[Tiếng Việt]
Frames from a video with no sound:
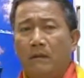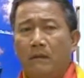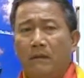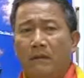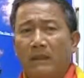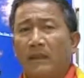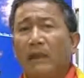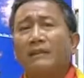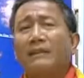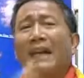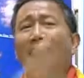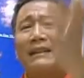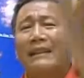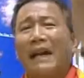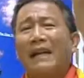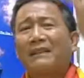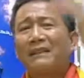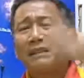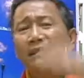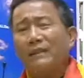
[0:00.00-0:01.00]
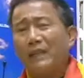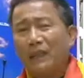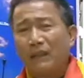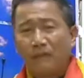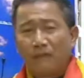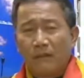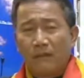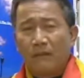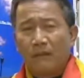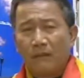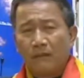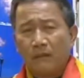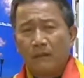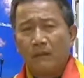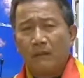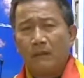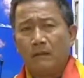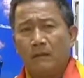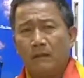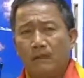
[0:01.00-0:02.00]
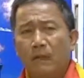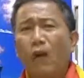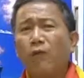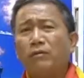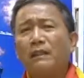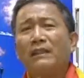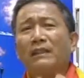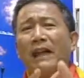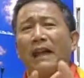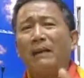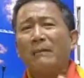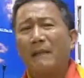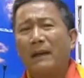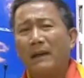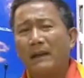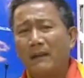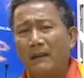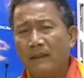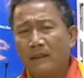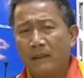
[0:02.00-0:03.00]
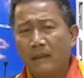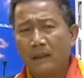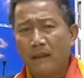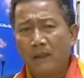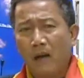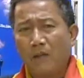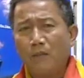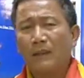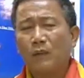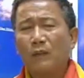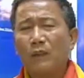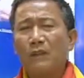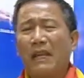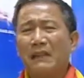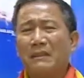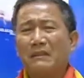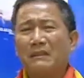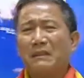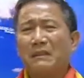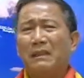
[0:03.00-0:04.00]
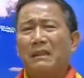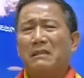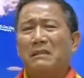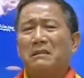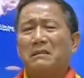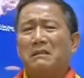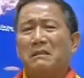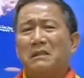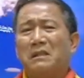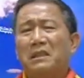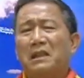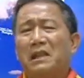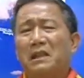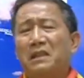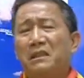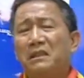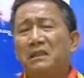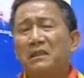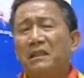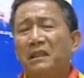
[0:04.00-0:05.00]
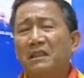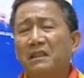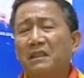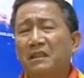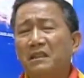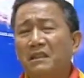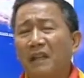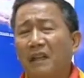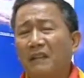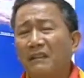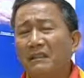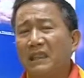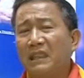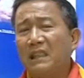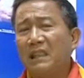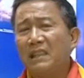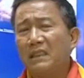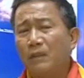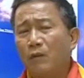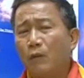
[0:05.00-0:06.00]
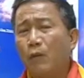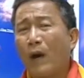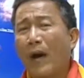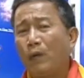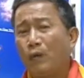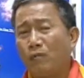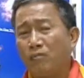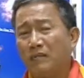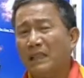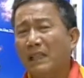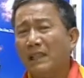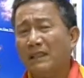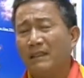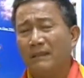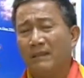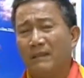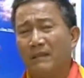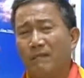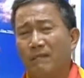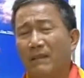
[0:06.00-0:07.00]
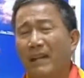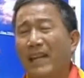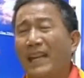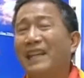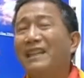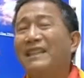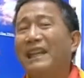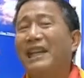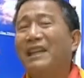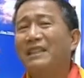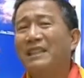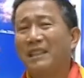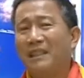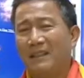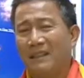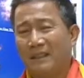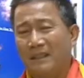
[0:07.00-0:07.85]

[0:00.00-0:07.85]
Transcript: và tất cả các nước đều vốt như thế mà ông tổ tiên là những người dự những trận chiến qua hùng nhất và ý nghĩa nhất